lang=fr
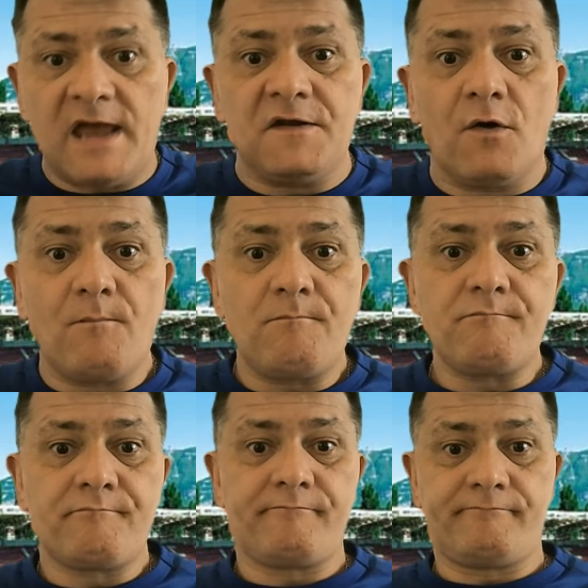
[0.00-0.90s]
Eh non.
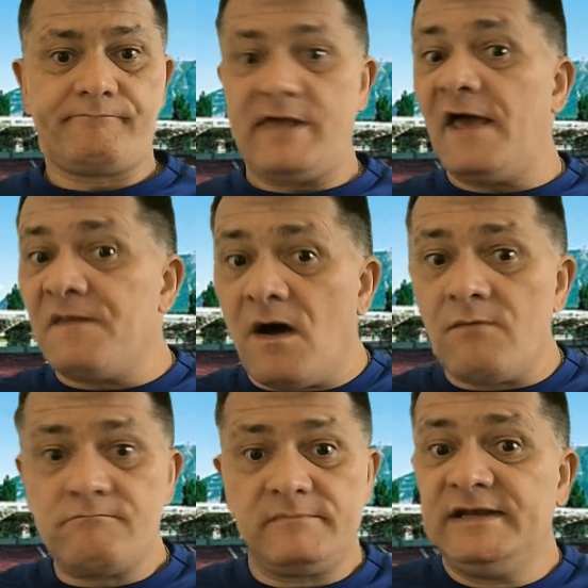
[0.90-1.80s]
Eh
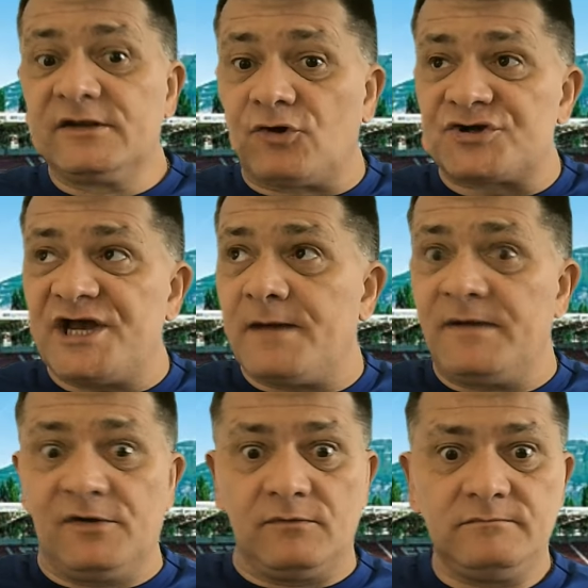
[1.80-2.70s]
non, il est trop cher
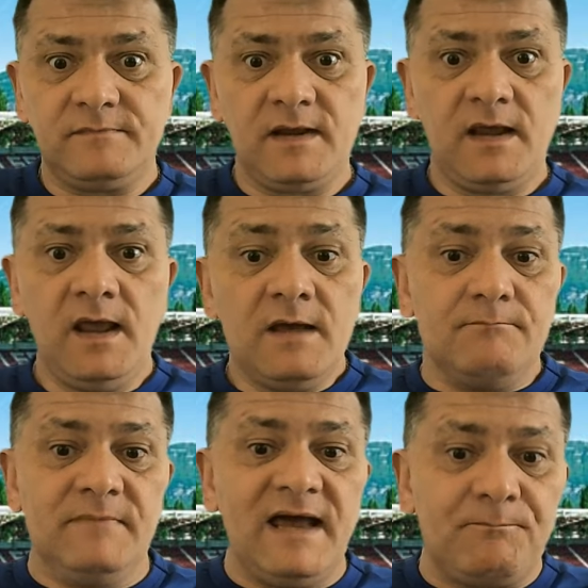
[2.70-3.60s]
maintenant.
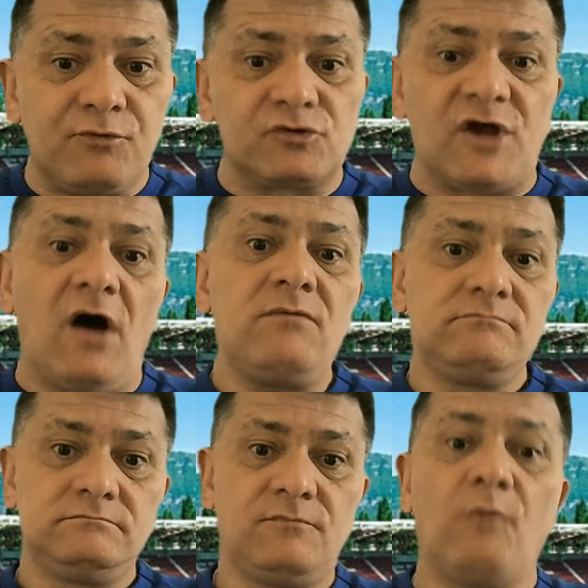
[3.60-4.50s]
Mais
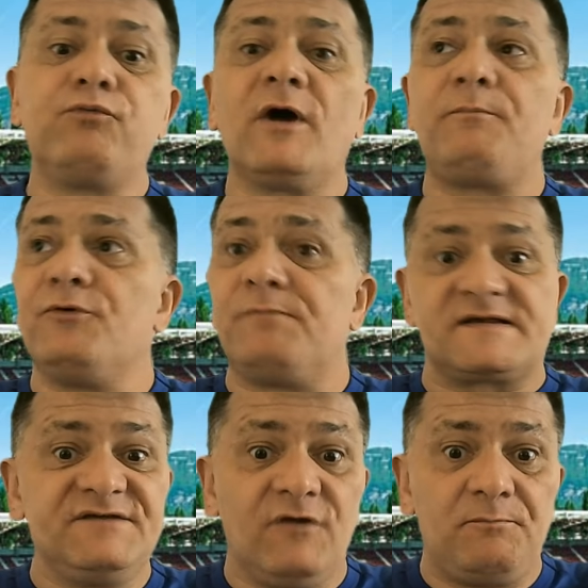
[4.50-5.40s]
pourtant, on pourrait plus
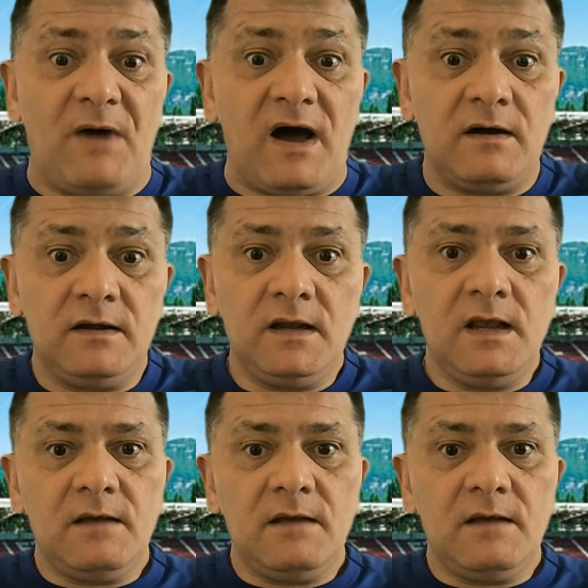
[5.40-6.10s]
parce qu'ils veulent pas.